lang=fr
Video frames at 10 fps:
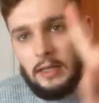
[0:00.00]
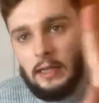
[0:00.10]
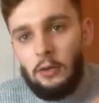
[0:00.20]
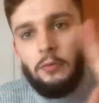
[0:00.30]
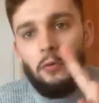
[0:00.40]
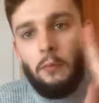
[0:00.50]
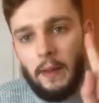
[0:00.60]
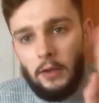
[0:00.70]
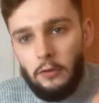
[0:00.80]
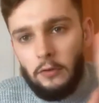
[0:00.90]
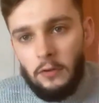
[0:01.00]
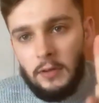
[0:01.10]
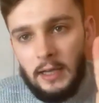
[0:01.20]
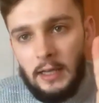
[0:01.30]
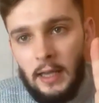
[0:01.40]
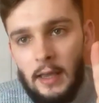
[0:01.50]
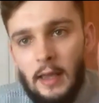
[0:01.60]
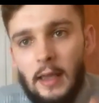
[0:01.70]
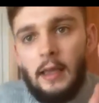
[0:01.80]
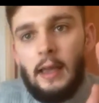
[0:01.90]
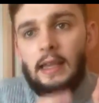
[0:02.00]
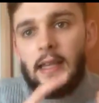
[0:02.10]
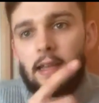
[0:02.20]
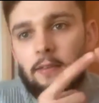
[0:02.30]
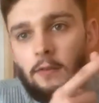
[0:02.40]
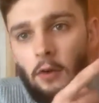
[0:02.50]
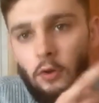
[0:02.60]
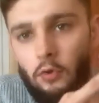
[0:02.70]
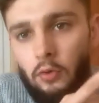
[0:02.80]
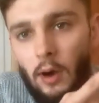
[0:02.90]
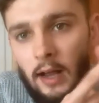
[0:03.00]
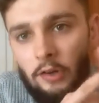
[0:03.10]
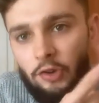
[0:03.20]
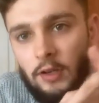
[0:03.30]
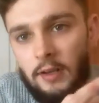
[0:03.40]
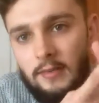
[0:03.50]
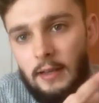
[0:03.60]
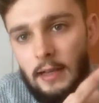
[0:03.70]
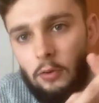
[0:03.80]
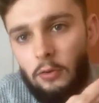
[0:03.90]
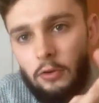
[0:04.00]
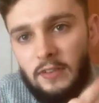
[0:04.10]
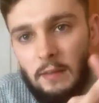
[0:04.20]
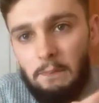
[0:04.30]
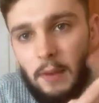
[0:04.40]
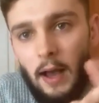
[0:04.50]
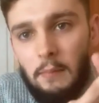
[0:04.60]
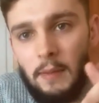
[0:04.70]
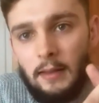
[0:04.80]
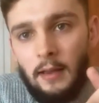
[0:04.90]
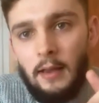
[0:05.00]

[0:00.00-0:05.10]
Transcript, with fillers: ils ne font pas que s'entraîner. Ils s'encouragent. C'est le deuxième paramètre.